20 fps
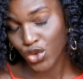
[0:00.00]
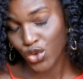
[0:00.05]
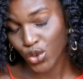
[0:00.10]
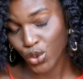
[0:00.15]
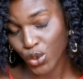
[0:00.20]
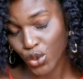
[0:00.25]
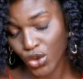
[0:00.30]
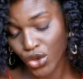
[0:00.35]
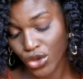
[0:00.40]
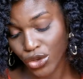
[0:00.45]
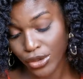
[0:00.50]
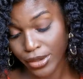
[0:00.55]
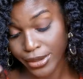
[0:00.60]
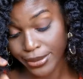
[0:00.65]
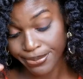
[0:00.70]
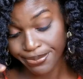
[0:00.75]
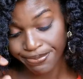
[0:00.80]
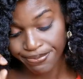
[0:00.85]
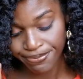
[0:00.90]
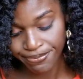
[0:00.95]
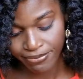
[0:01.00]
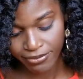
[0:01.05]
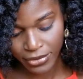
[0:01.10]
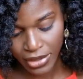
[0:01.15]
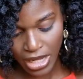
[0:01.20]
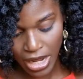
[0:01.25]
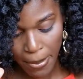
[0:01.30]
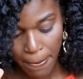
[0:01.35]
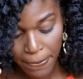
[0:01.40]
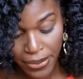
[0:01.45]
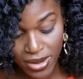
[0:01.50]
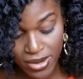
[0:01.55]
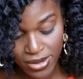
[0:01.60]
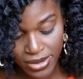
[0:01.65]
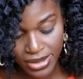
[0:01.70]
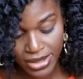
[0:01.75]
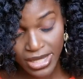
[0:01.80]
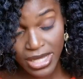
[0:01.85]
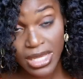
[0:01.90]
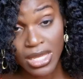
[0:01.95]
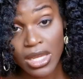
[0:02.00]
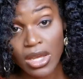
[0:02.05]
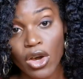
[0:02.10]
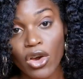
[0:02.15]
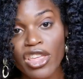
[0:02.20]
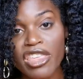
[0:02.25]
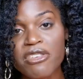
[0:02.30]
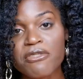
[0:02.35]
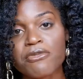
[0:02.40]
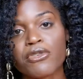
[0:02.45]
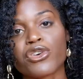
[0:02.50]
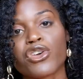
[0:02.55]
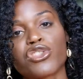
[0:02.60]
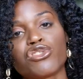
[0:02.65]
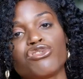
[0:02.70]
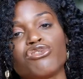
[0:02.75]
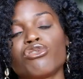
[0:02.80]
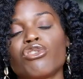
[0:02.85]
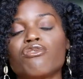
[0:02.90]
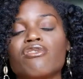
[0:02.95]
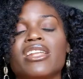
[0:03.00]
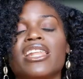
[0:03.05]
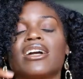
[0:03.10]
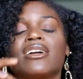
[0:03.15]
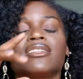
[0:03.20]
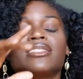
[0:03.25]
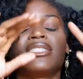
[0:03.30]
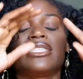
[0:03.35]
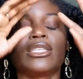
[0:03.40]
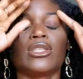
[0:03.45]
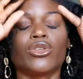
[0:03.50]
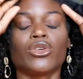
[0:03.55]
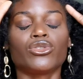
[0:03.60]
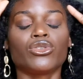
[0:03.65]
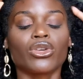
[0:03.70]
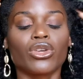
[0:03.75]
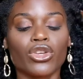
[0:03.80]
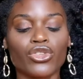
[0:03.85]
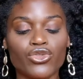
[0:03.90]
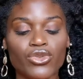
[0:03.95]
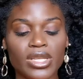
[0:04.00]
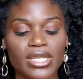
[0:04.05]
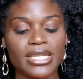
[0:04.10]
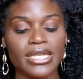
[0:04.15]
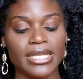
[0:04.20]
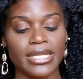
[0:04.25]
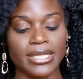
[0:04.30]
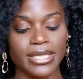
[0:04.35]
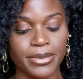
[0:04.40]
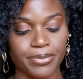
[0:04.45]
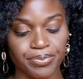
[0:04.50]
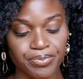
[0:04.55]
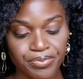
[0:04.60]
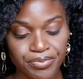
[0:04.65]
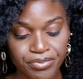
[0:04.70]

Donc, euh, pensez y il faut que tu revois la quantité de ce que tu utilises.